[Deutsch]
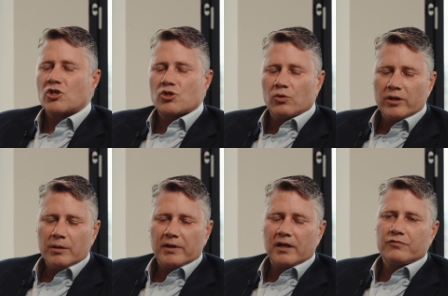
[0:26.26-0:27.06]
schon
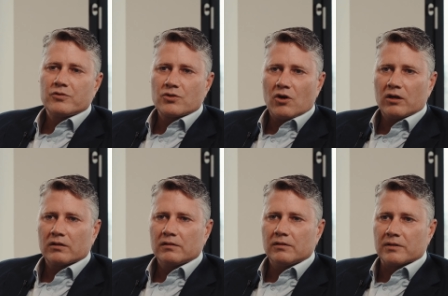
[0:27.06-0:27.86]
immer dafür
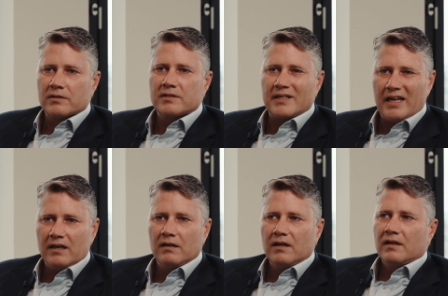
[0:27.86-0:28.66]
sorgen und
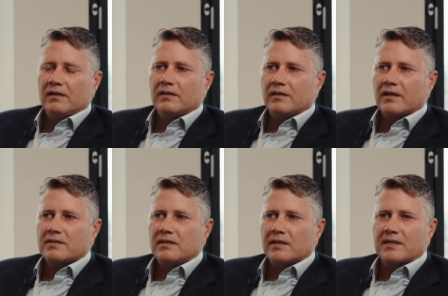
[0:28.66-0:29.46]
sehen, äh,
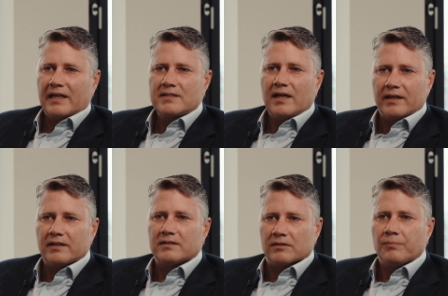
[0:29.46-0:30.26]
dass sie das
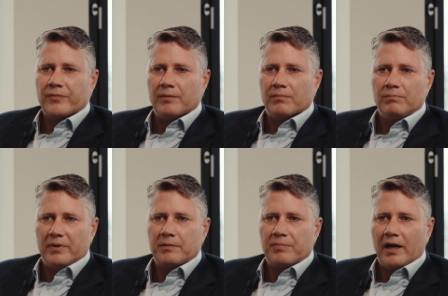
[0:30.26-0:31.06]
Ganzheitliche im
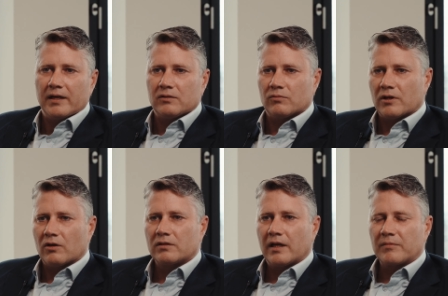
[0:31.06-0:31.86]
Blick behalten und
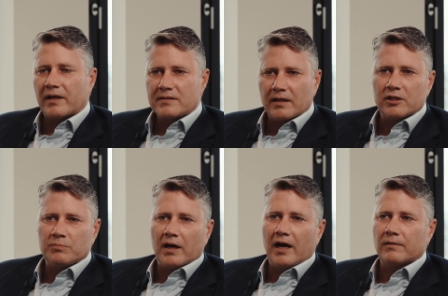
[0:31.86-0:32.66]
auch dann ganzheitlich
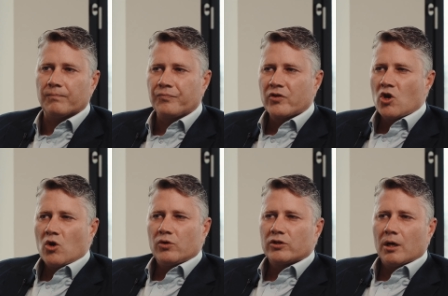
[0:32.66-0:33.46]
beraten.
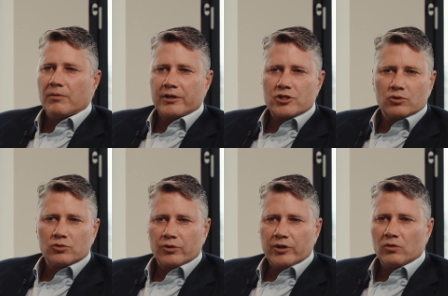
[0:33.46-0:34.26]
Und ich glaube,
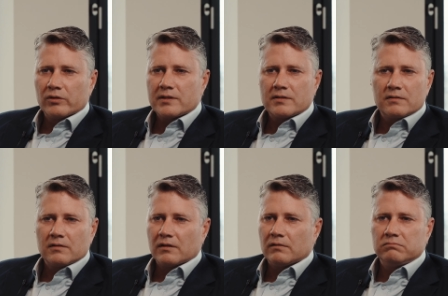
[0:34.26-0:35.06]
Restrukturierung ist,
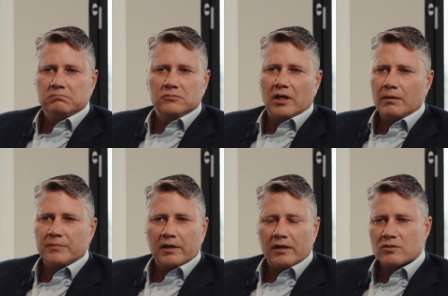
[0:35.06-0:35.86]
äh, ja,
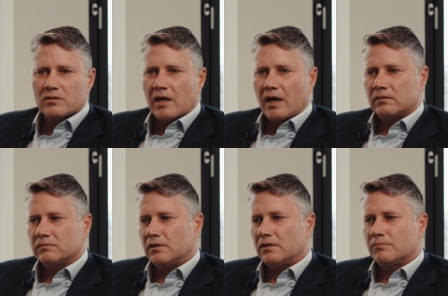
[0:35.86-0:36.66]
man kann es so
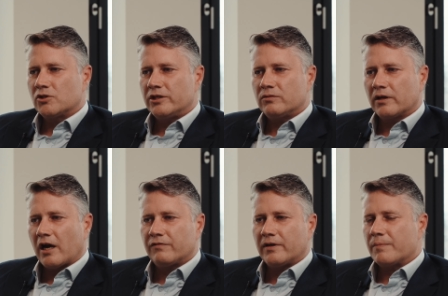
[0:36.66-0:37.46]
sagen, ähm, schlicht und
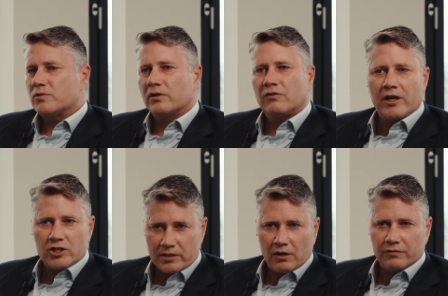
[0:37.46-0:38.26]
ergreifend eine absolute
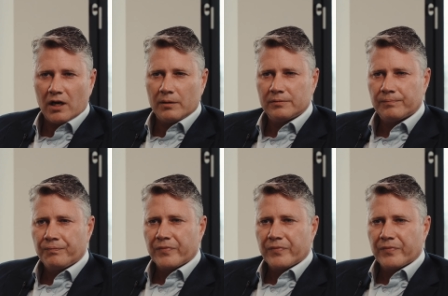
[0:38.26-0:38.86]
Querschnittsaufgabe.